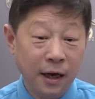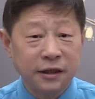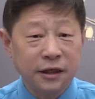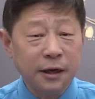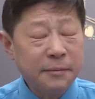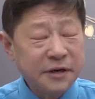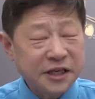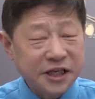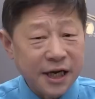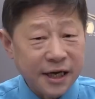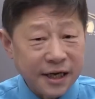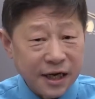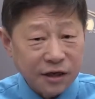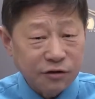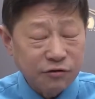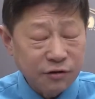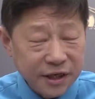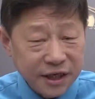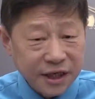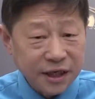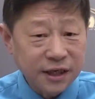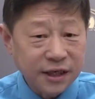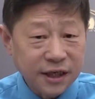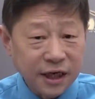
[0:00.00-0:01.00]
那么现在说
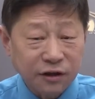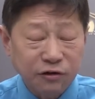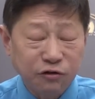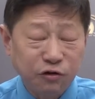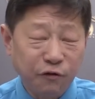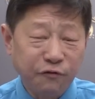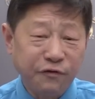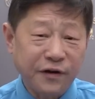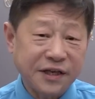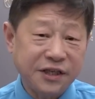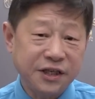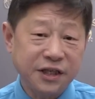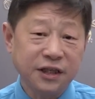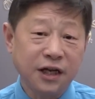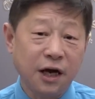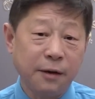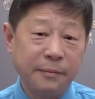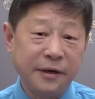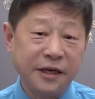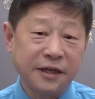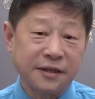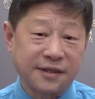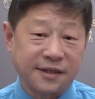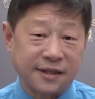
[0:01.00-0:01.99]
李克强突发心
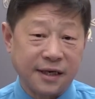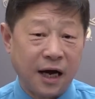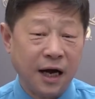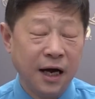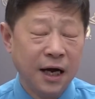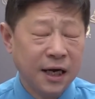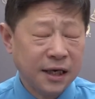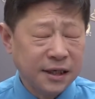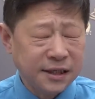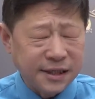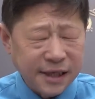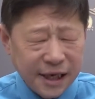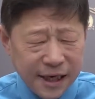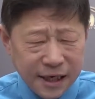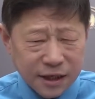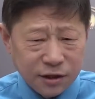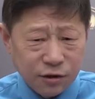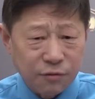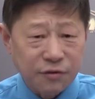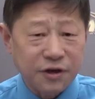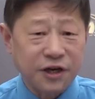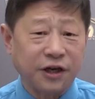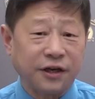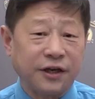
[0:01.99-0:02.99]
脏病死，这
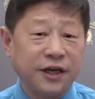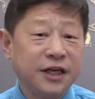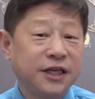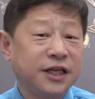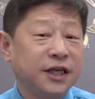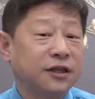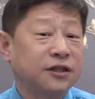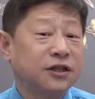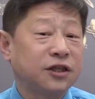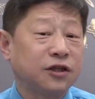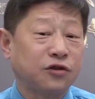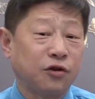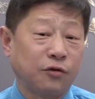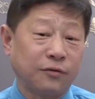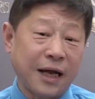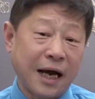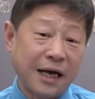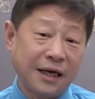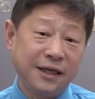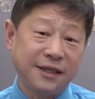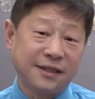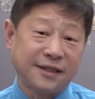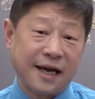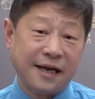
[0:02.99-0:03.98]
种可能性是从
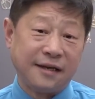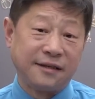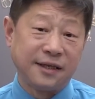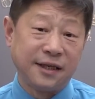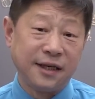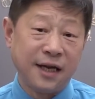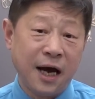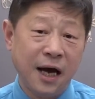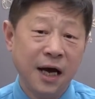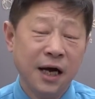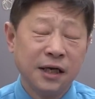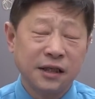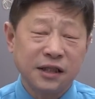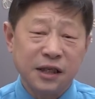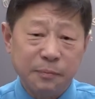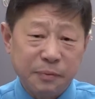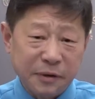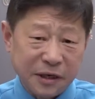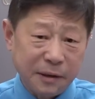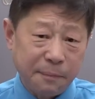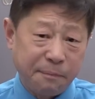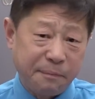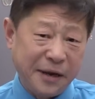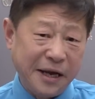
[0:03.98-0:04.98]
哪里产生的？这
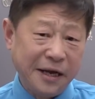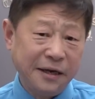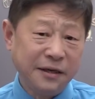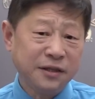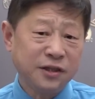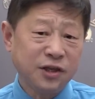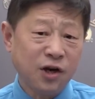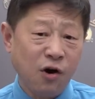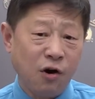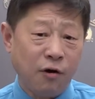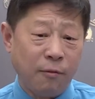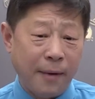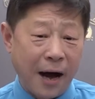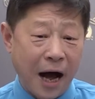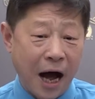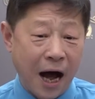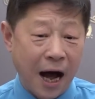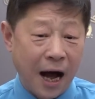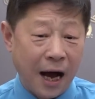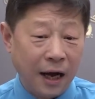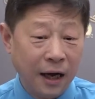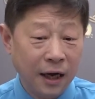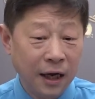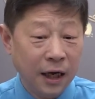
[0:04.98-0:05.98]
不是编造
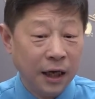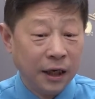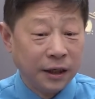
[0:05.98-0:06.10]
吗？